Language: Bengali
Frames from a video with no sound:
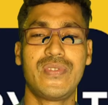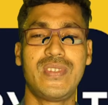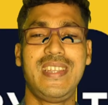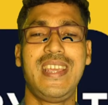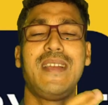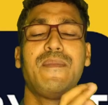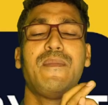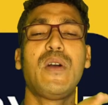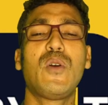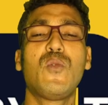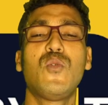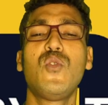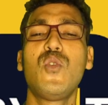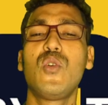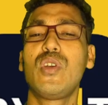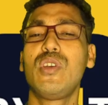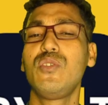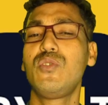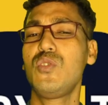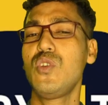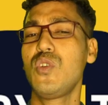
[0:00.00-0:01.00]
স্টেক বা কোনো
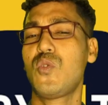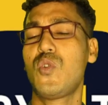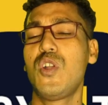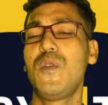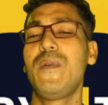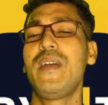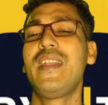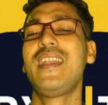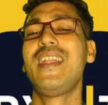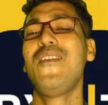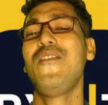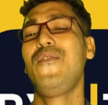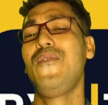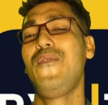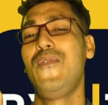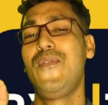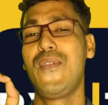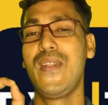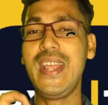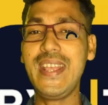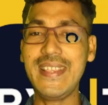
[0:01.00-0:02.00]
কিছুই করবেন না
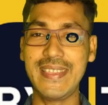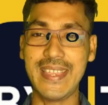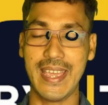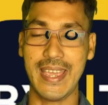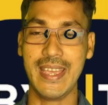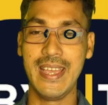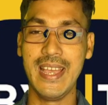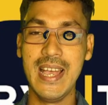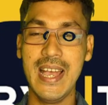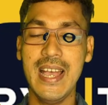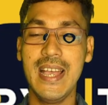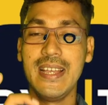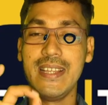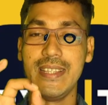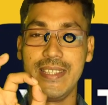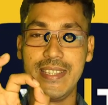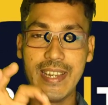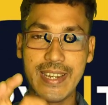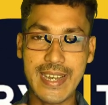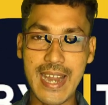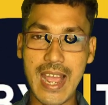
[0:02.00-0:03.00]
ফ্রিতে
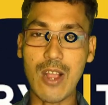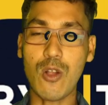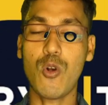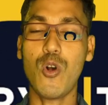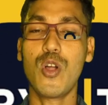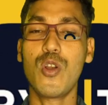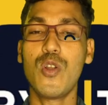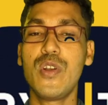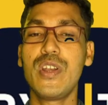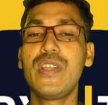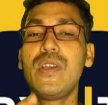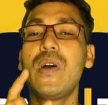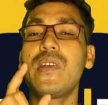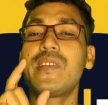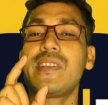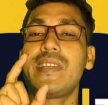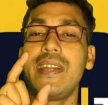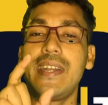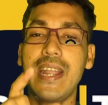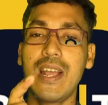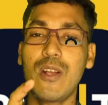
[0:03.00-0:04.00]
যেটা করণীয়
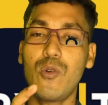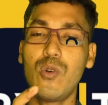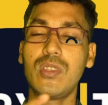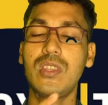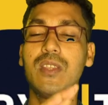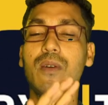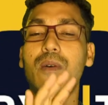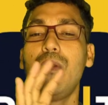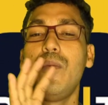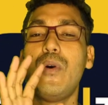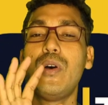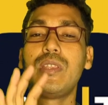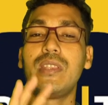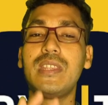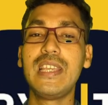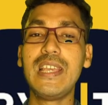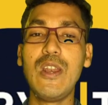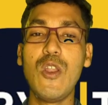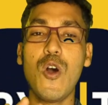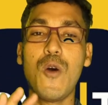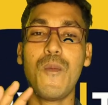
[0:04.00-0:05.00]
সেটা করতে বলবো
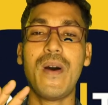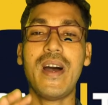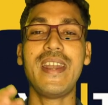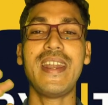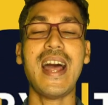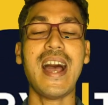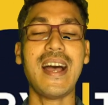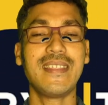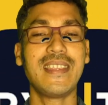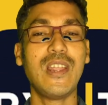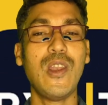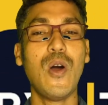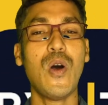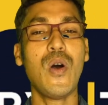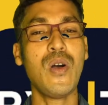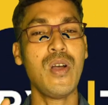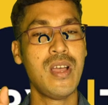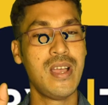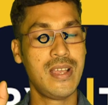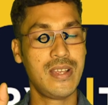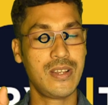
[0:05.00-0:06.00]
দিলো বা না দিলো
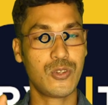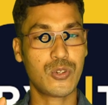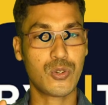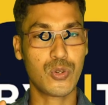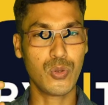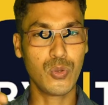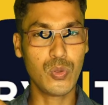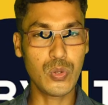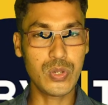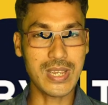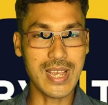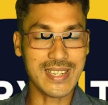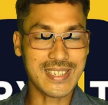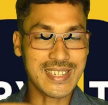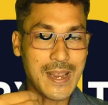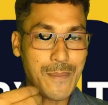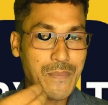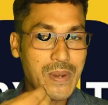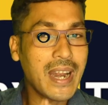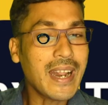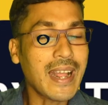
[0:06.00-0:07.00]
শুধু জাস্ট
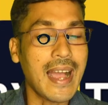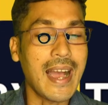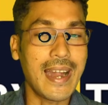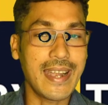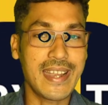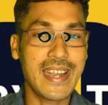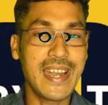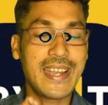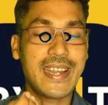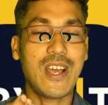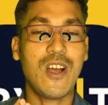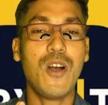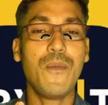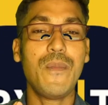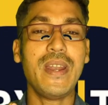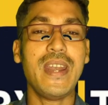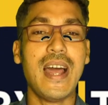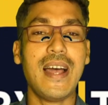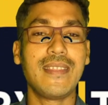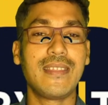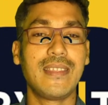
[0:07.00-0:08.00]
আপনার খাটনিটা হবে
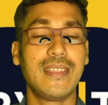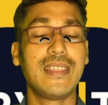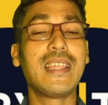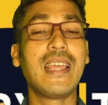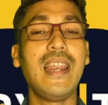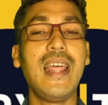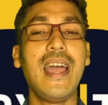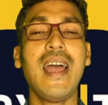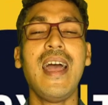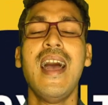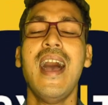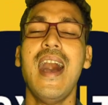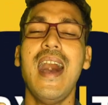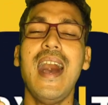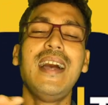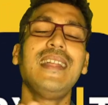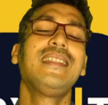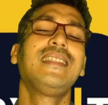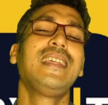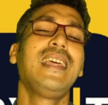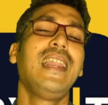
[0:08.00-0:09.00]
না দিলে
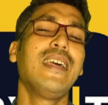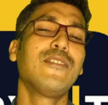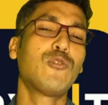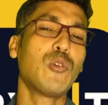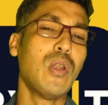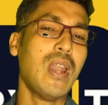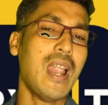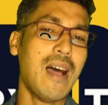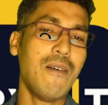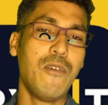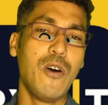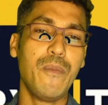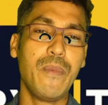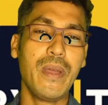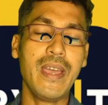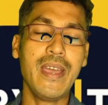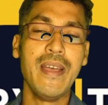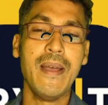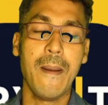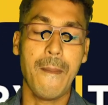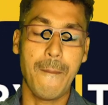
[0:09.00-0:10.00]
আর দিলে তো লাভ হবে
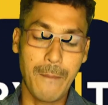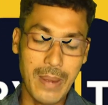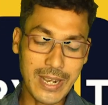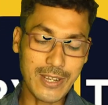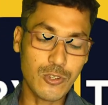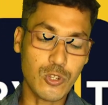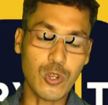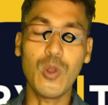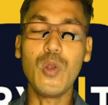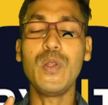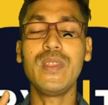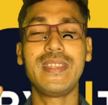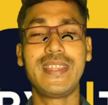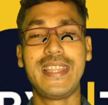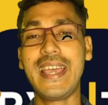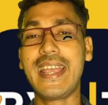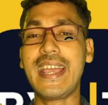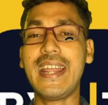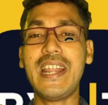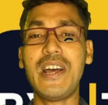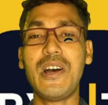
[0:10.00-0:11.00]
বাট চলুন
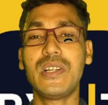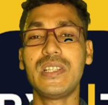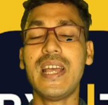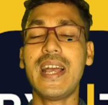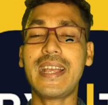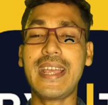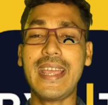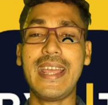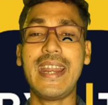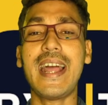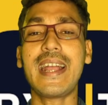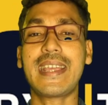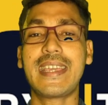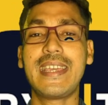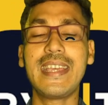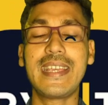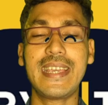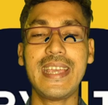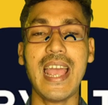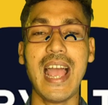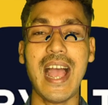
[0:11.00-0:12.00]
দেখে নেওয়া যাক এরা
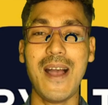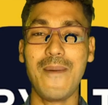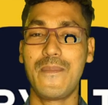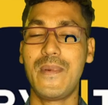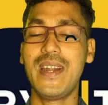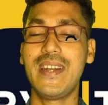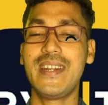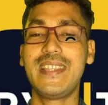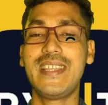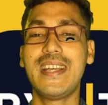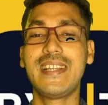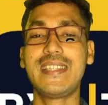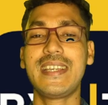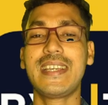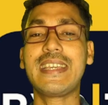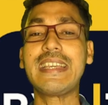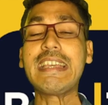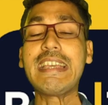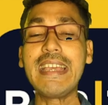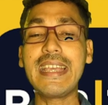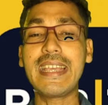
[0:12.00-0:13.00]
কি কি আপডেট দিয়েছে
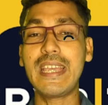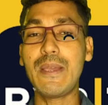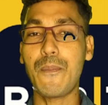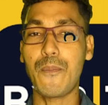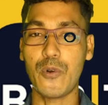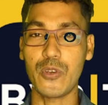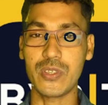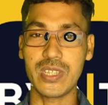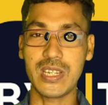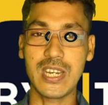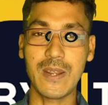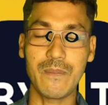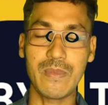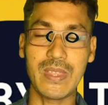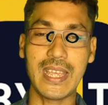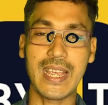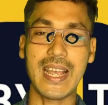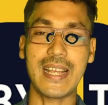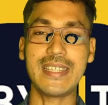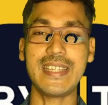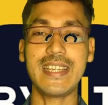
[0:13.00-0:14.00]
কি কি পজিটিভ
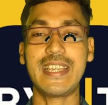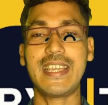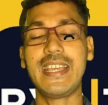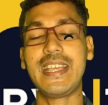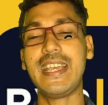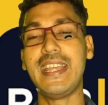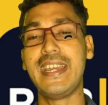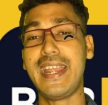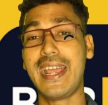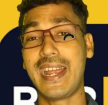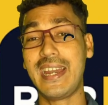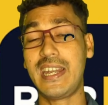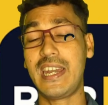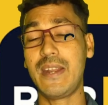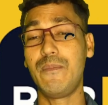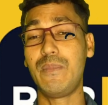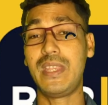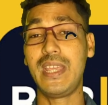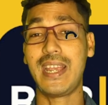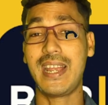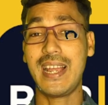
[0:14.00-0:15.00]
দিক আছে কি কি নেগেটিভ
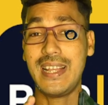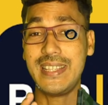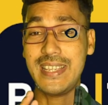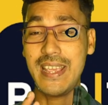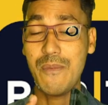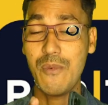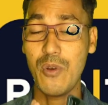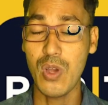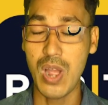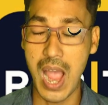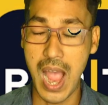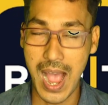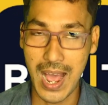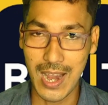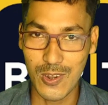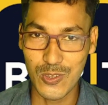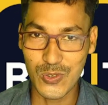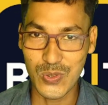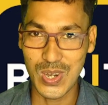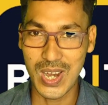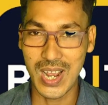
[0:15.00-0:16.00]
দিক আছে এবং
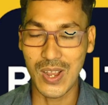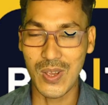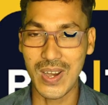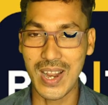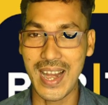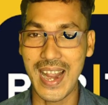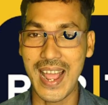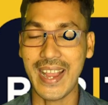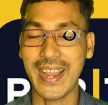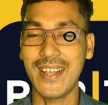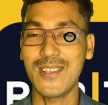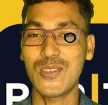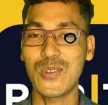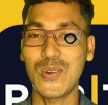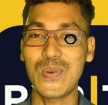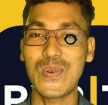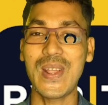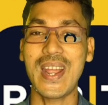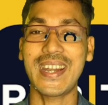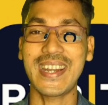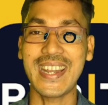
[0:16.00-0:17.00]
আলোচনা করার আগে
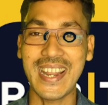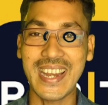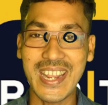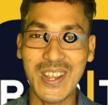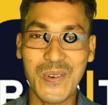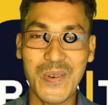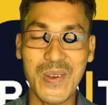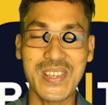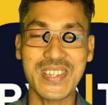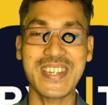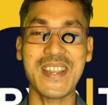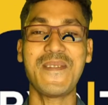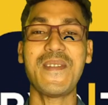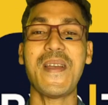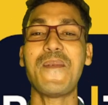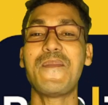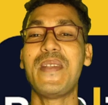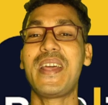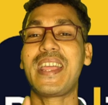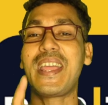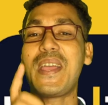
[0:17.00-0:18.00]
ছোট্ট একটা রিকোয়েস্ট আমি
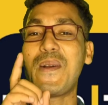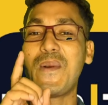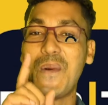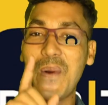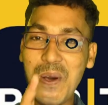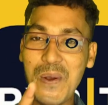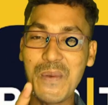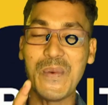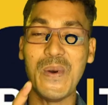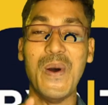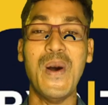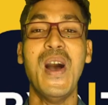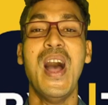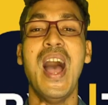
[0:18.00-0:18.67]
আপনাকে করব